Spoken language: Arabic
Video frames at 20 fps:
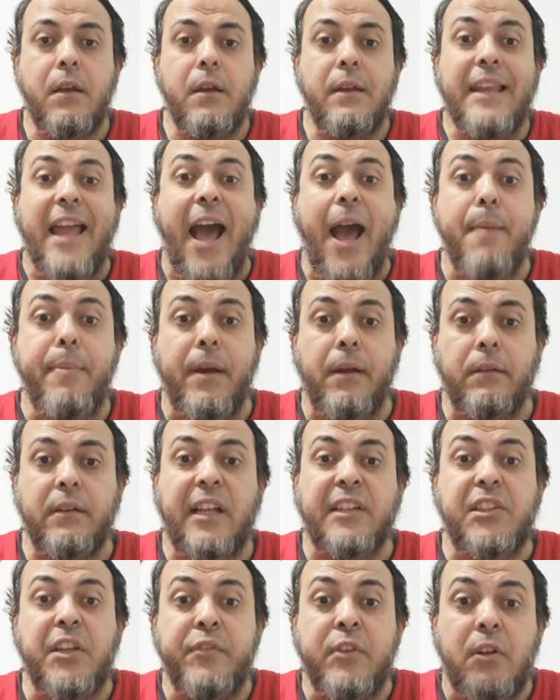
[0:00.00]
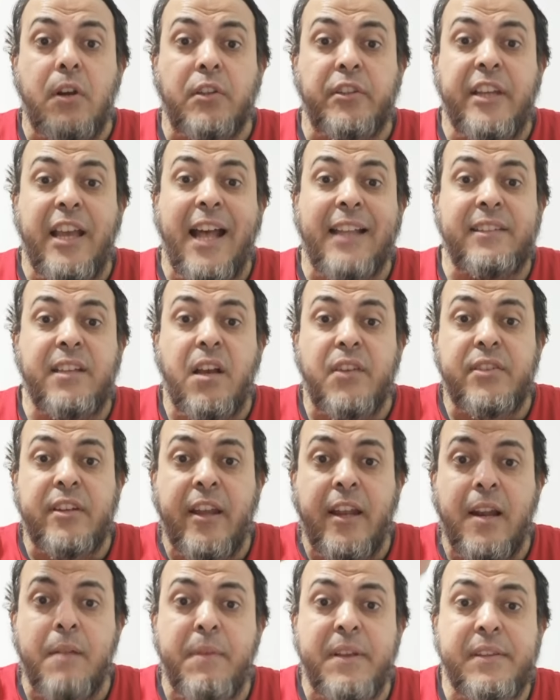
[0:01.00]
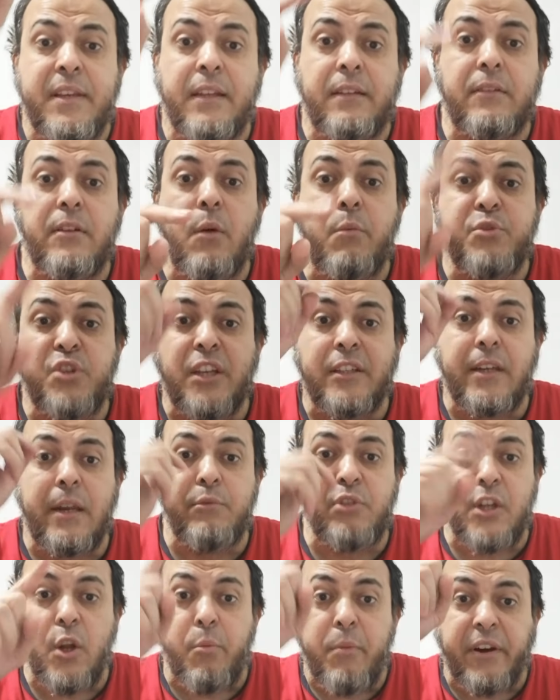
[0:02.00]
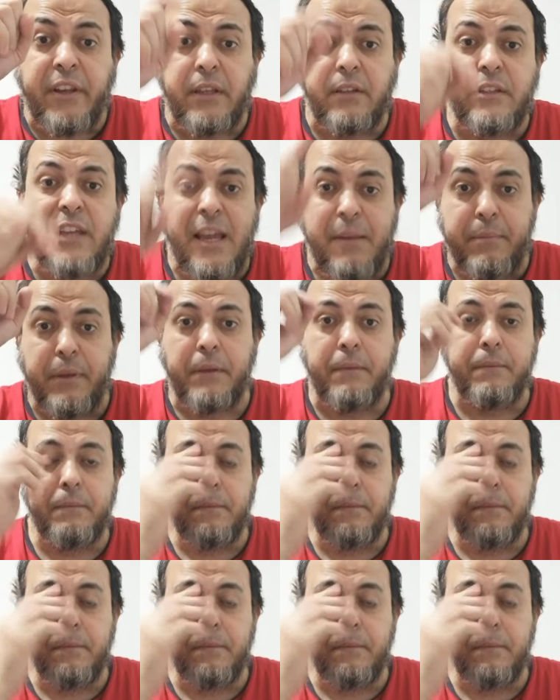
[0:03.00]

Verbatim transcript: لحبى كالطفل الرضيع حتى يصل الى المسجد لو مش قادر يمشي لو مريض يحبي